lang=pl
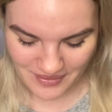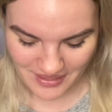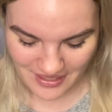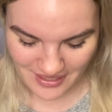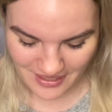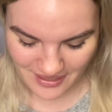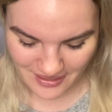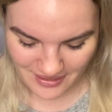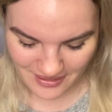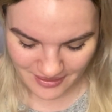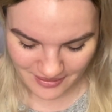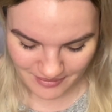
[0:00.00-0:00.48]

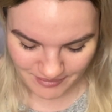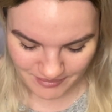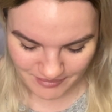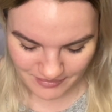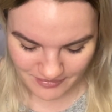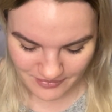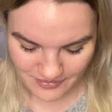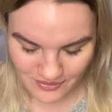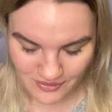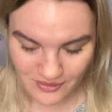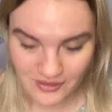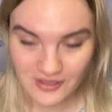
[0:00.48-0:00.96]
e,
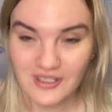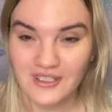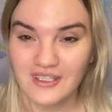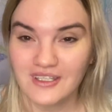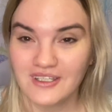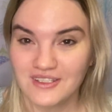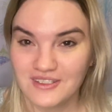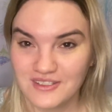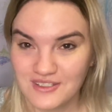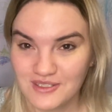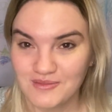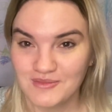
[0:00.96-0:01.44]
no i
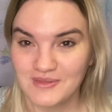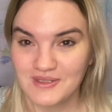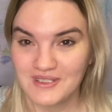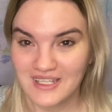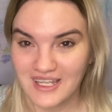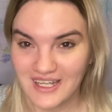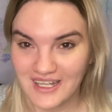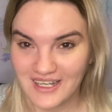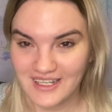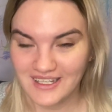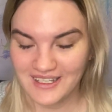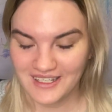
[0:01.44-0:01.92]
idziemy
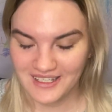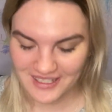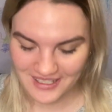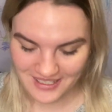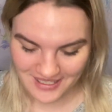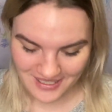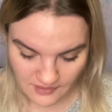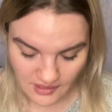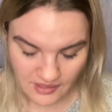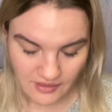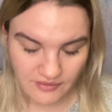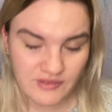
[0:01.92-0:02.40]
dalej.
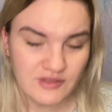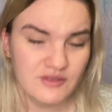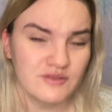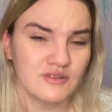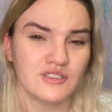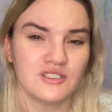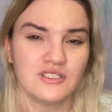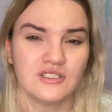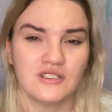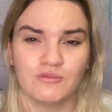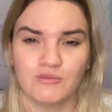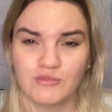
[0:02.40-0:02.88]
Więc
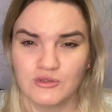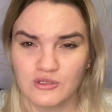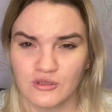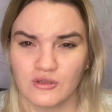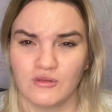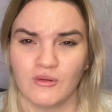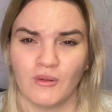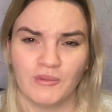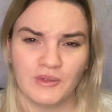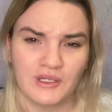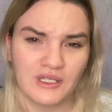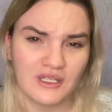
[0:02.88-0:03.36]
właśnie na
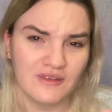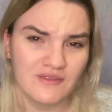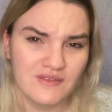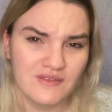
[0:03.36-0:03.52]
początku mam taki